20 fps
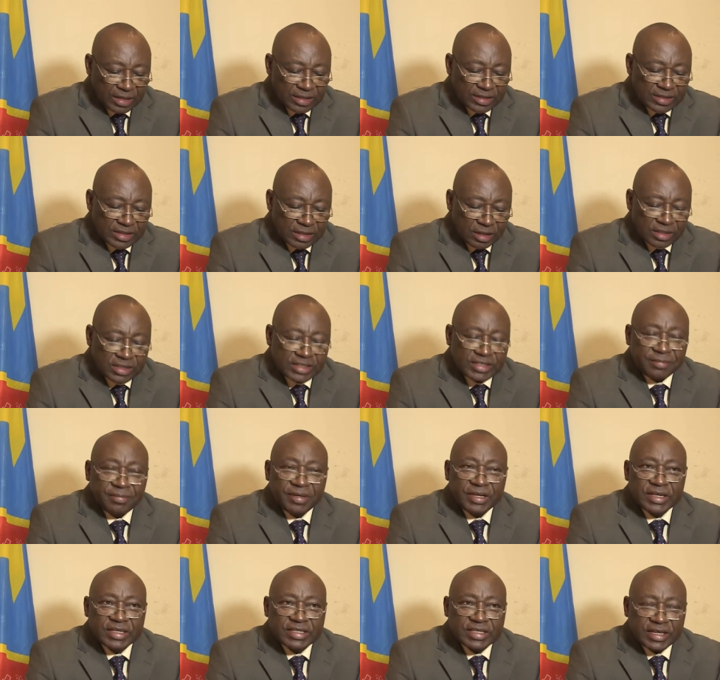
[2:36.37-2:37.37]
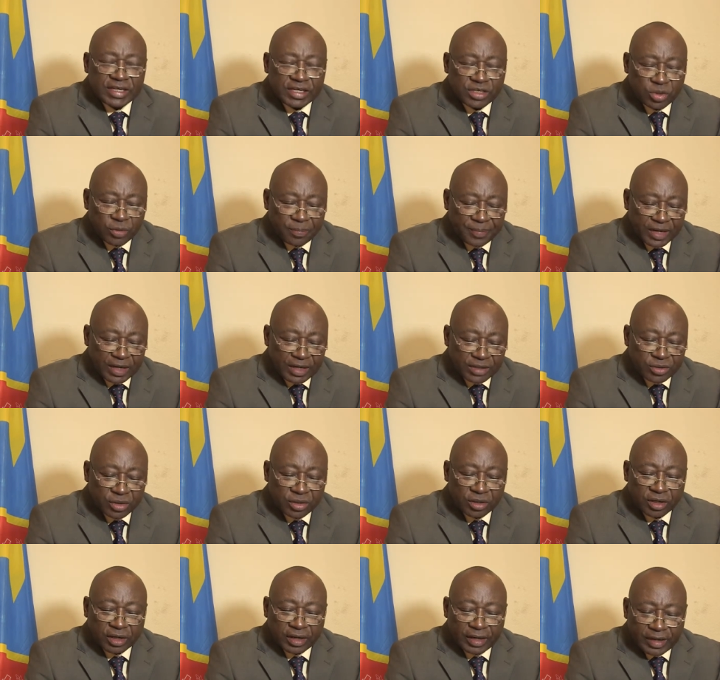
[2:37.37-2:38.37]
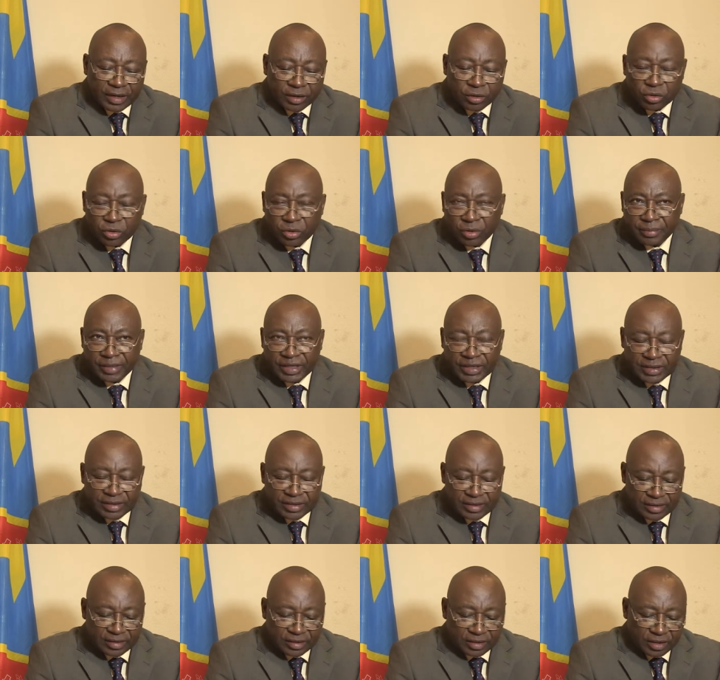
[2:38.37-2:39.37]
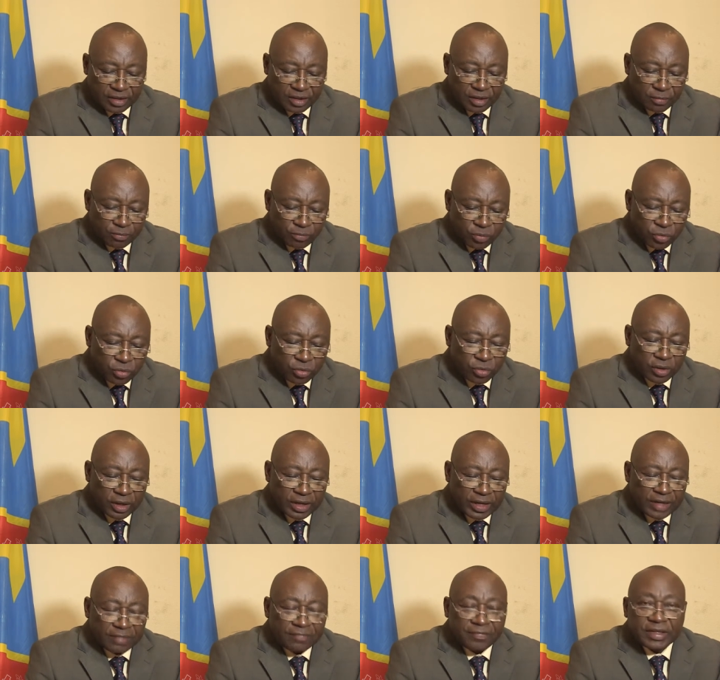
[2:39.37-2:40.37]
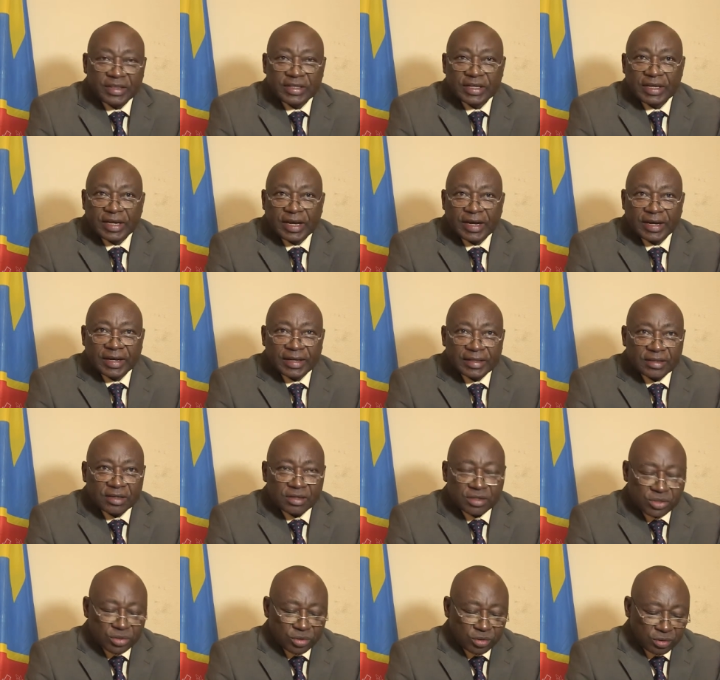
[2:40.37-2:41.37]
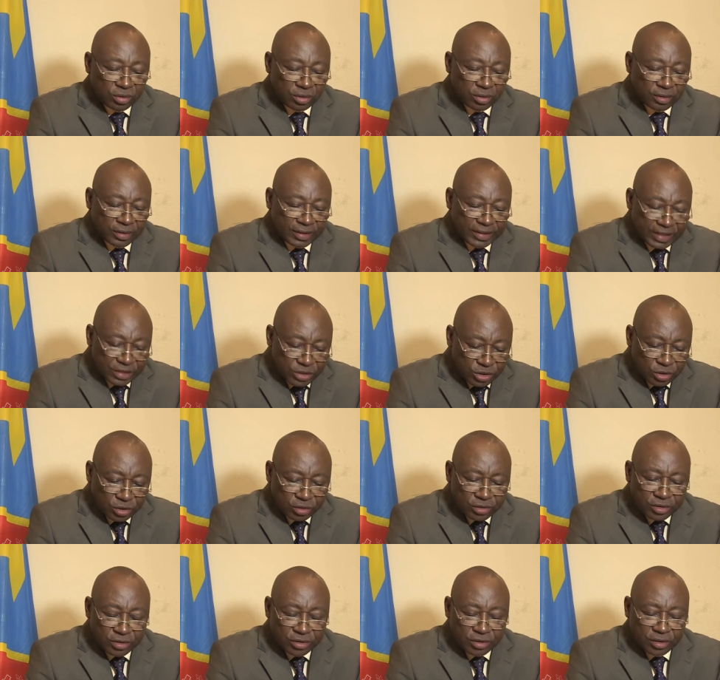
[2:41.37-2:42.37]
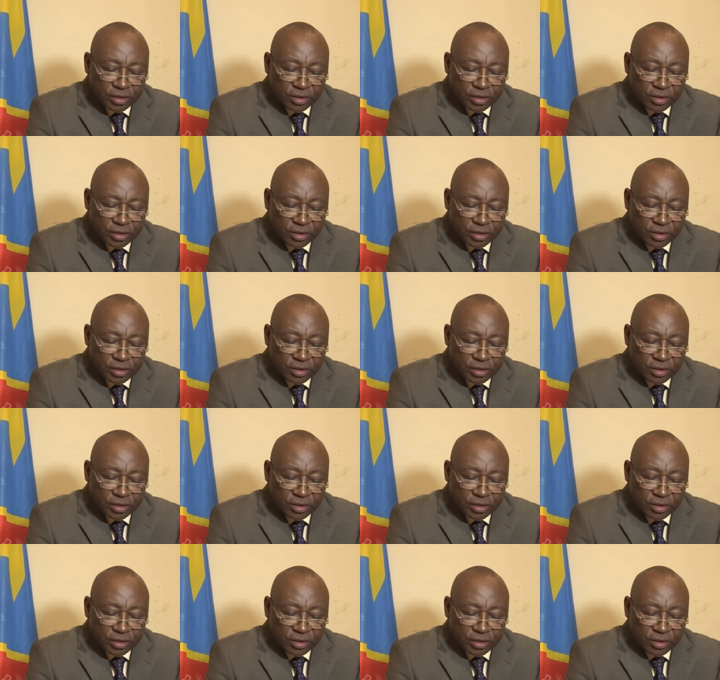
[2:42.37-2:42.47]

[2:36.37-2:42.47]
Sensibiliser les opérateurs économiques pour éviter la rétention des stocks